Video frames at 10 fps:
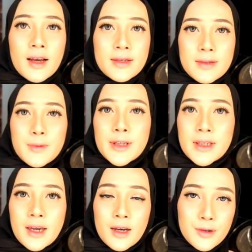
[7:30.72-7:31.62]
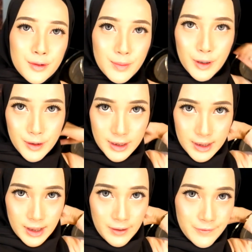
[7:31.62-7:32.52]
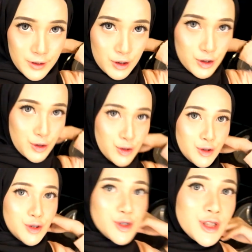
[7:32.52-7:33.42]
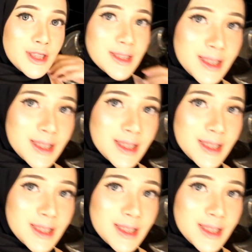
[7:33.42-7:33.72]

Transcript: Hai semuanya, aku baru selesai photoshoot di